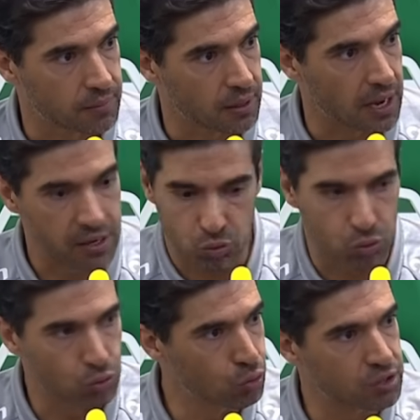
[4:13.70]
Ganham
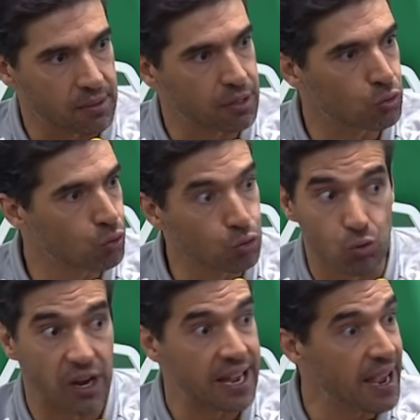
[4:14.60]
tudo, sabem tudo,
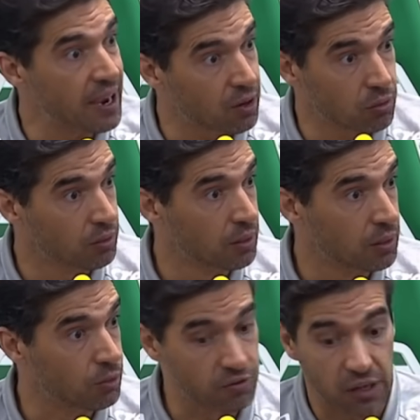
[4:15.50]
nunca erram,
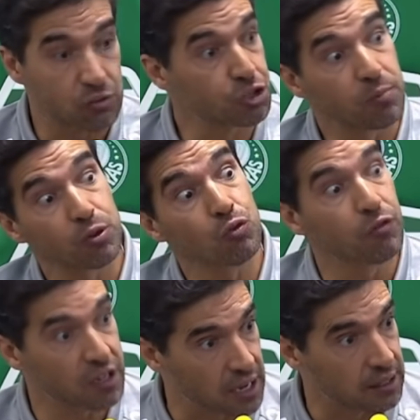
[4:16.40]
porque falam sempre no
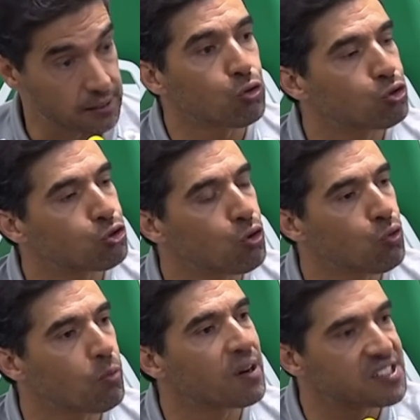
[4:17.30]
final. não sou
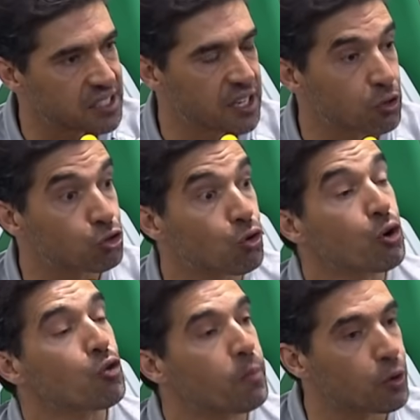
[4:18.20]
brasileiro, sou
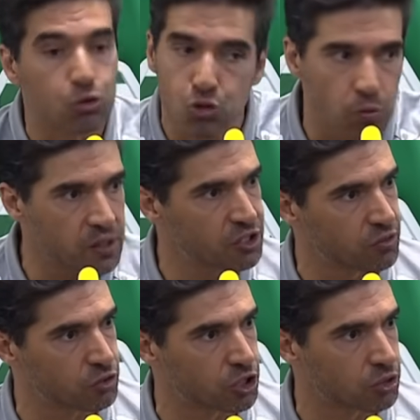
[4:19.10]
europeu, desculpem
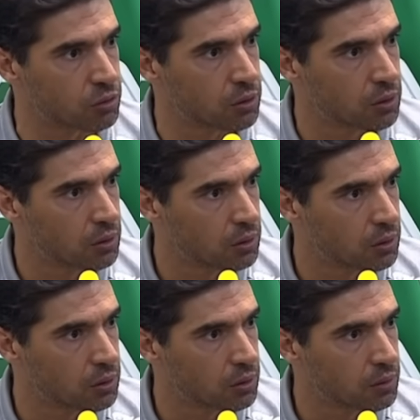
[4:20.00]
dizer-vos isto.
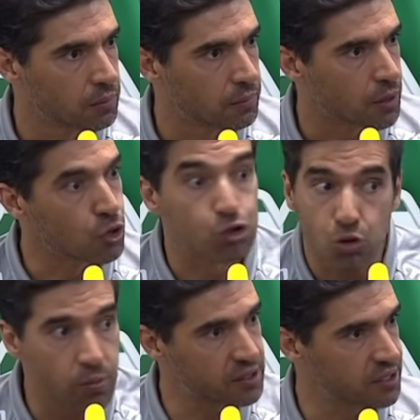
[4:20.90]
Eu não
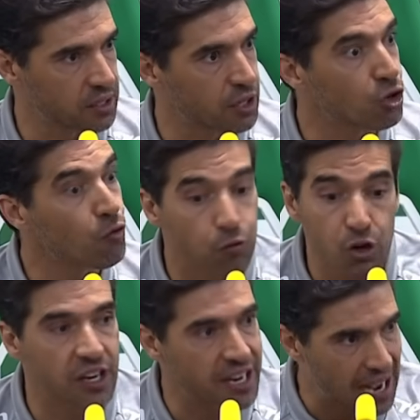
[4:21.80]
sou brasileiro, eu não fui
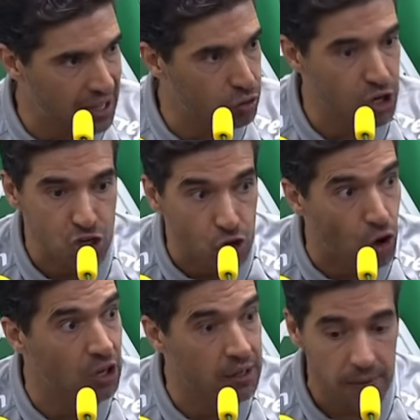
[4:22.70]
criado na
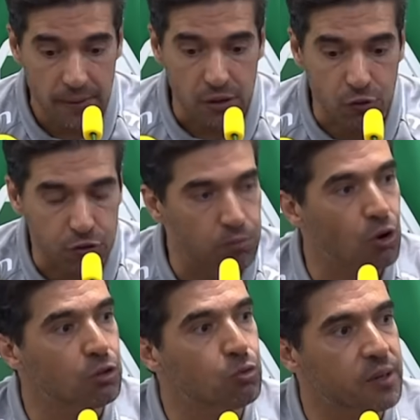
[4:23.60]
escola de
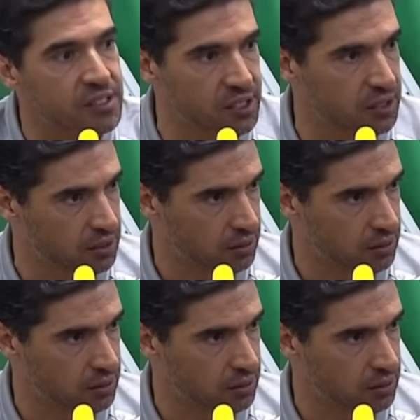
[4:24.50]
futebol do Brasil.